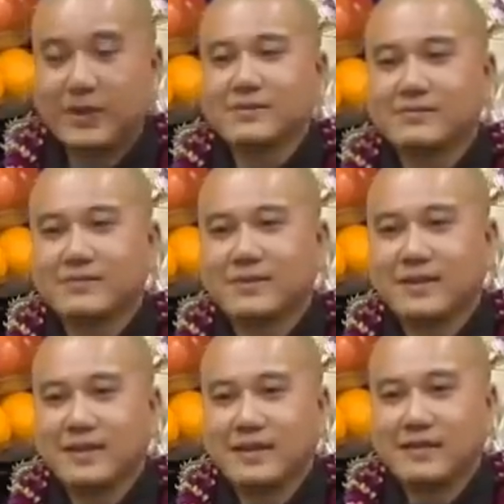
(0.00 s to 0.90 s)
quyển.
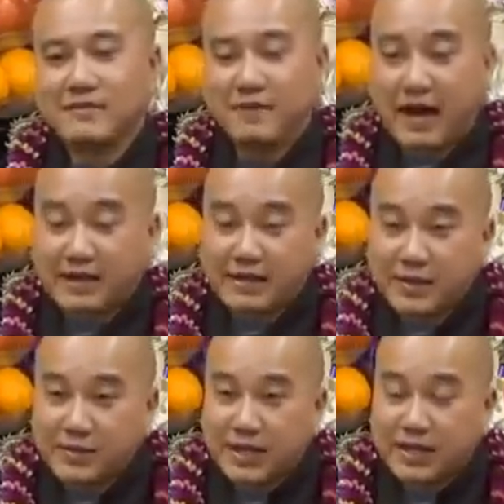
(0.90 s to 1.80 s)
Và
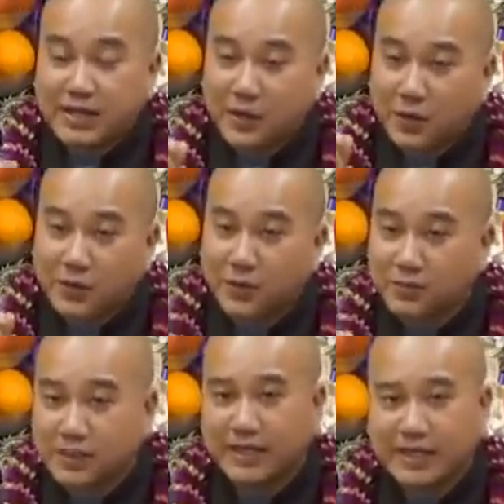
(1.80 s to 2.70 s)
nếu về cái nội
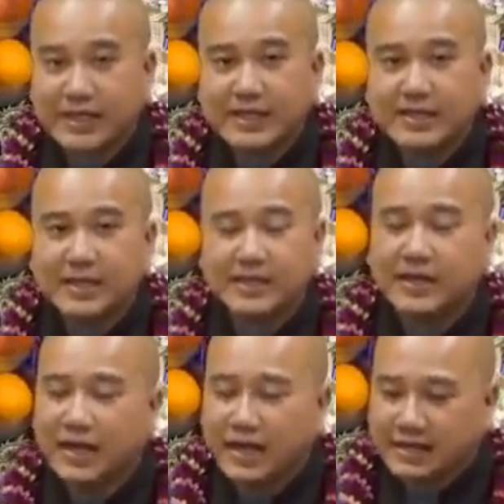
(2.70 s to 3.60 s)
dung nghĩa lý thì